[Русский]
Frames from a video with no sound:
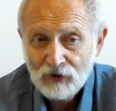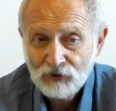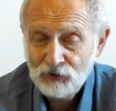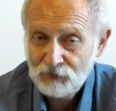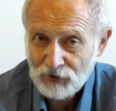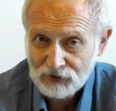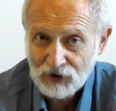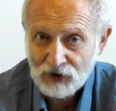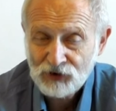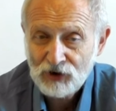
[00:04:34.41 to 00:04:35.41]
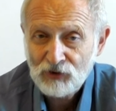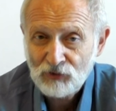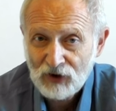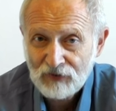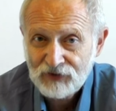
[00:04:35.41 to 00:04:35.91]
но и по
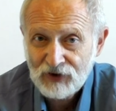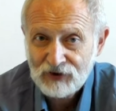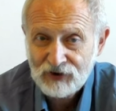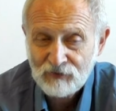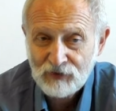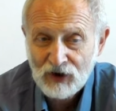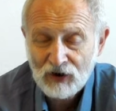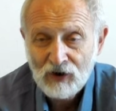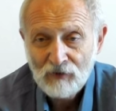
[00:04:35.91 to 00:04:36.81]
отношению ко всей семье,